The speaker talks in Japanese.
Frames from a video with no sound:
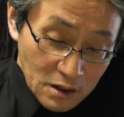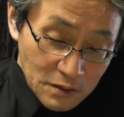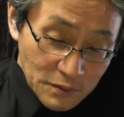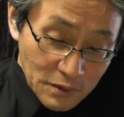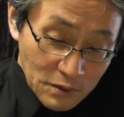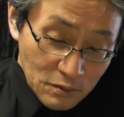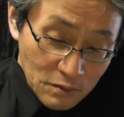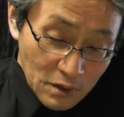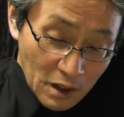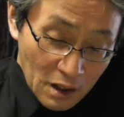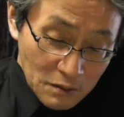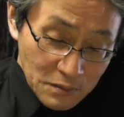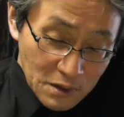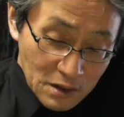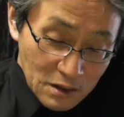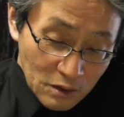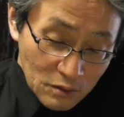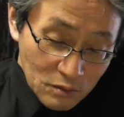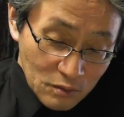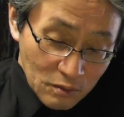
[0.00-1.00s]
しみの
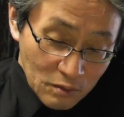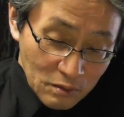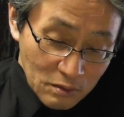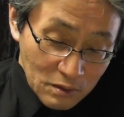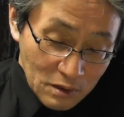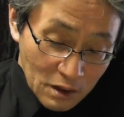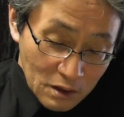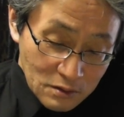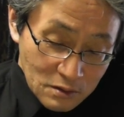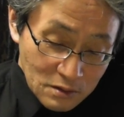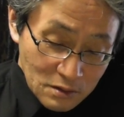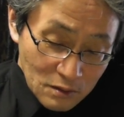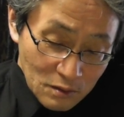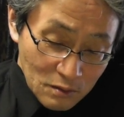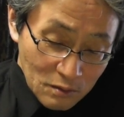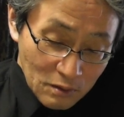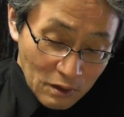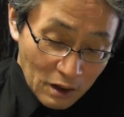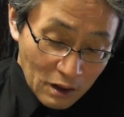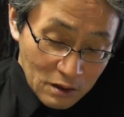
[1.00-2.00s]
涙と活
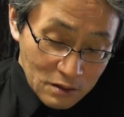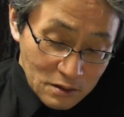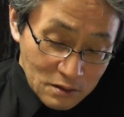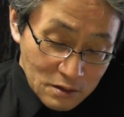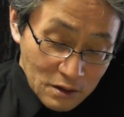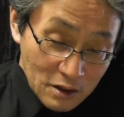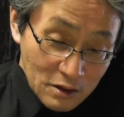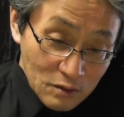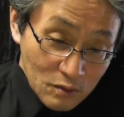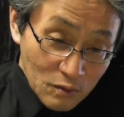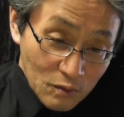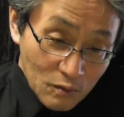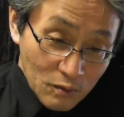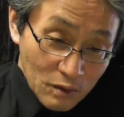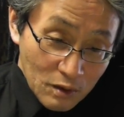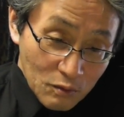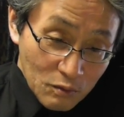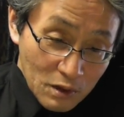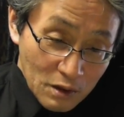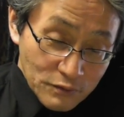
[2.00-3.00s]
語愛席の
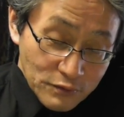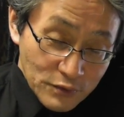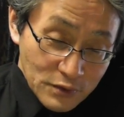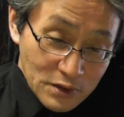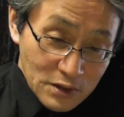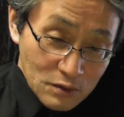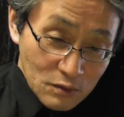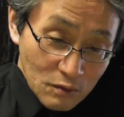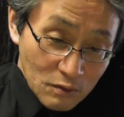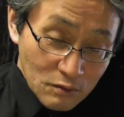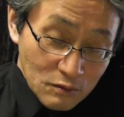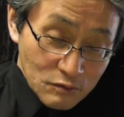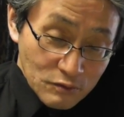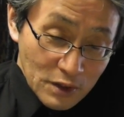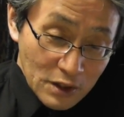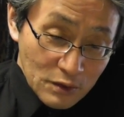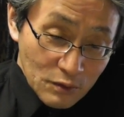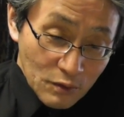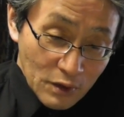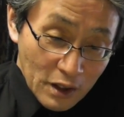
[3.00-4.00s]
声は富士の
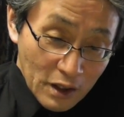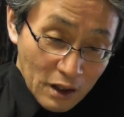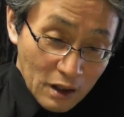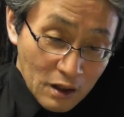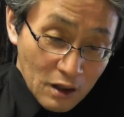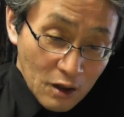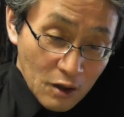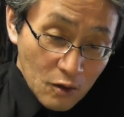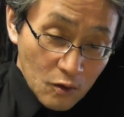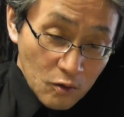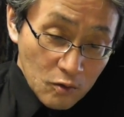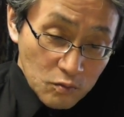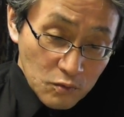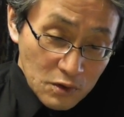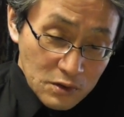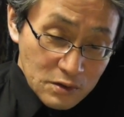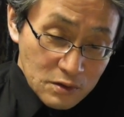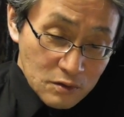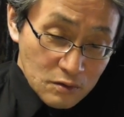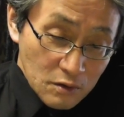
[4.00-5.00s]
上野やお
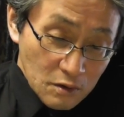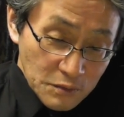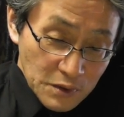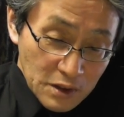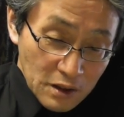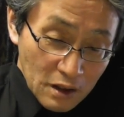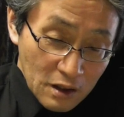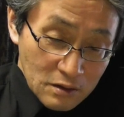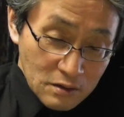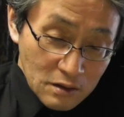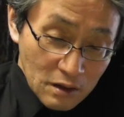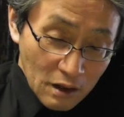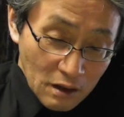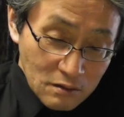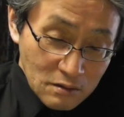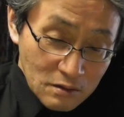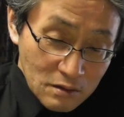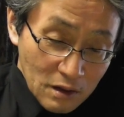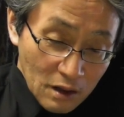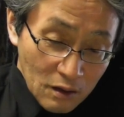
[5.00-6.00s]
もすのみならず、
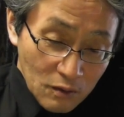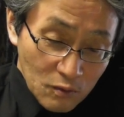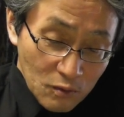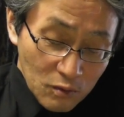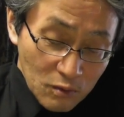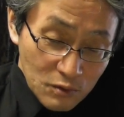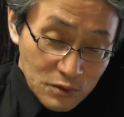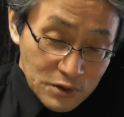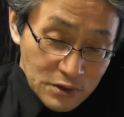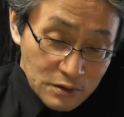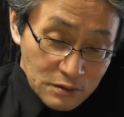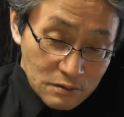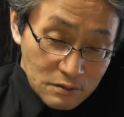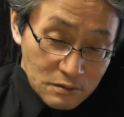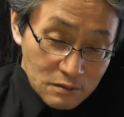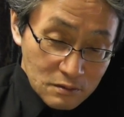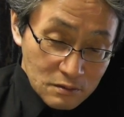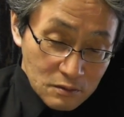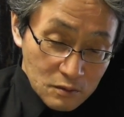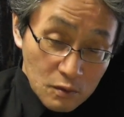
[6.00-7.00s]
はるか甲春、
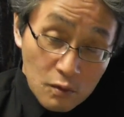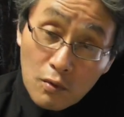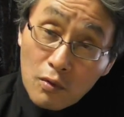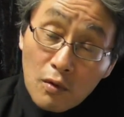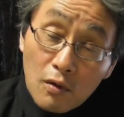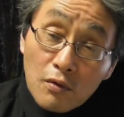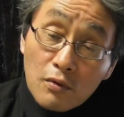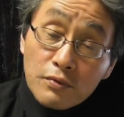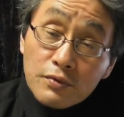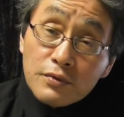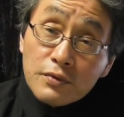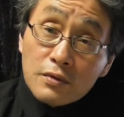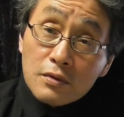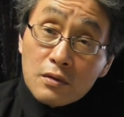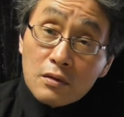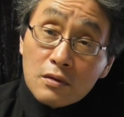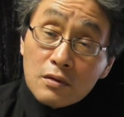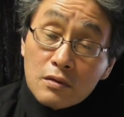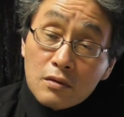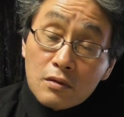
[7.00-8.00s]
甲
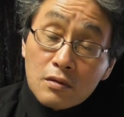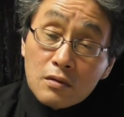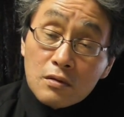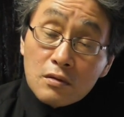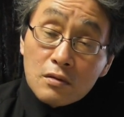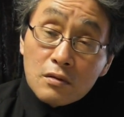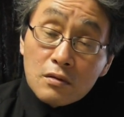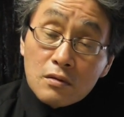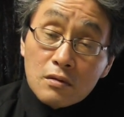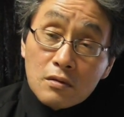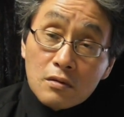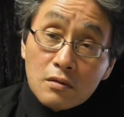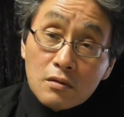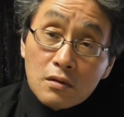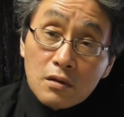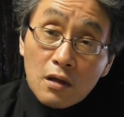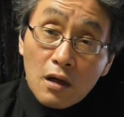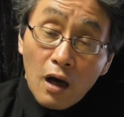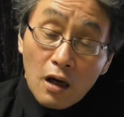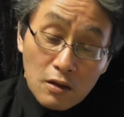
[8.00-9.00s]

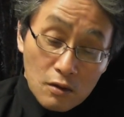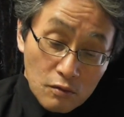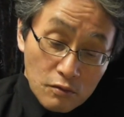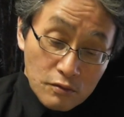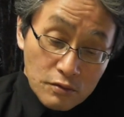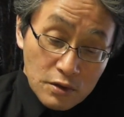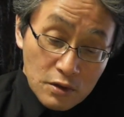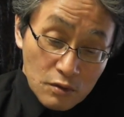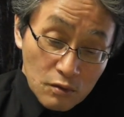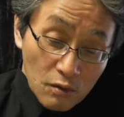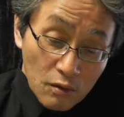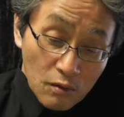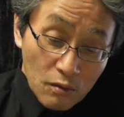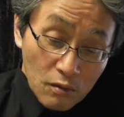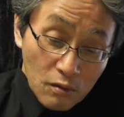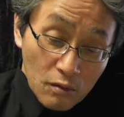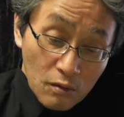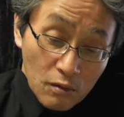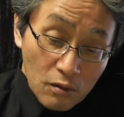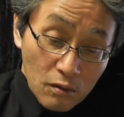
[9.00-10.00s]
府、甲斐の国と、
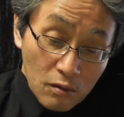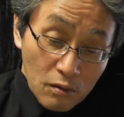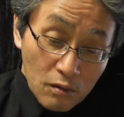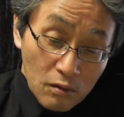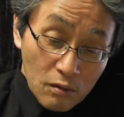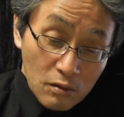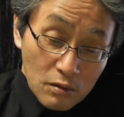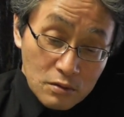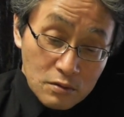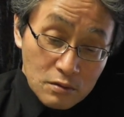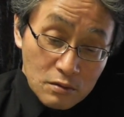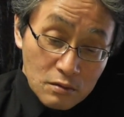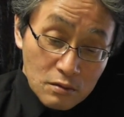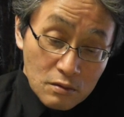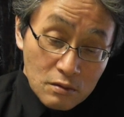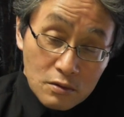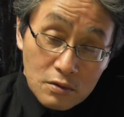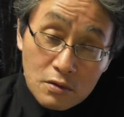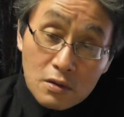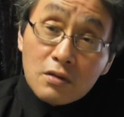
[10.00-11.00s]
そ
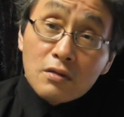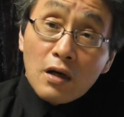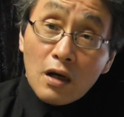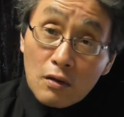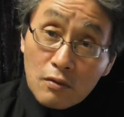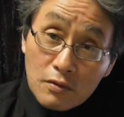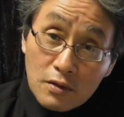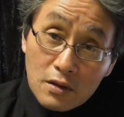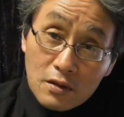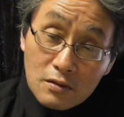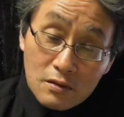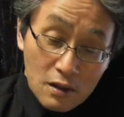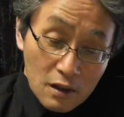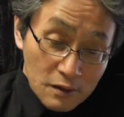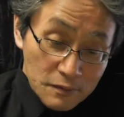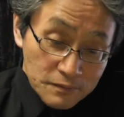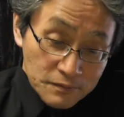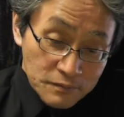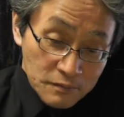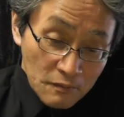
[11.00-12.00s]
の駿河の国です
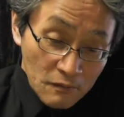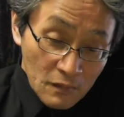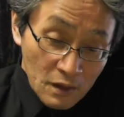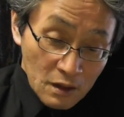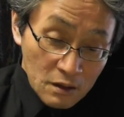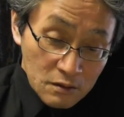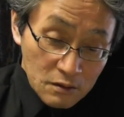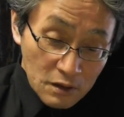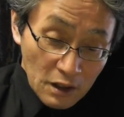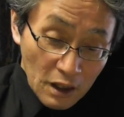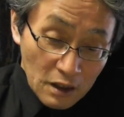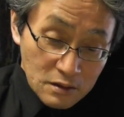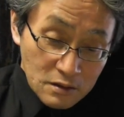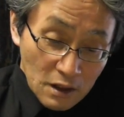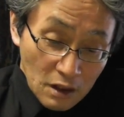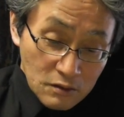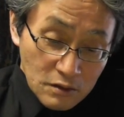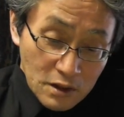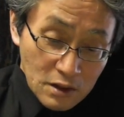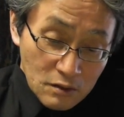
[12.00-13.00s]
ね。や
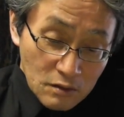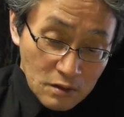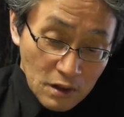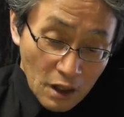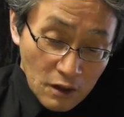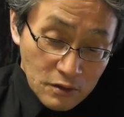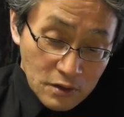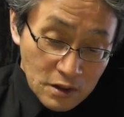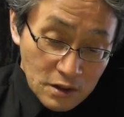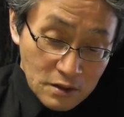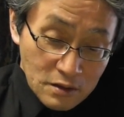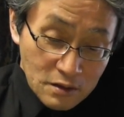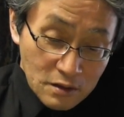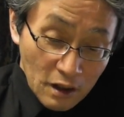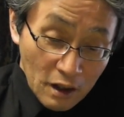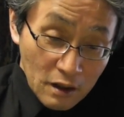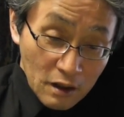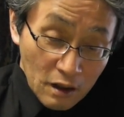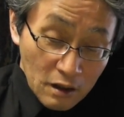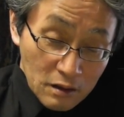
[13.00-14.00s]
讃岐の各地に
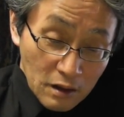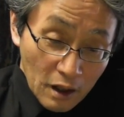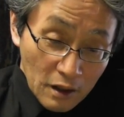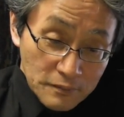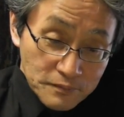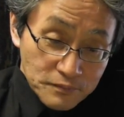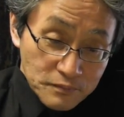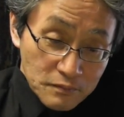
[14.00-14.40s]
伝えられた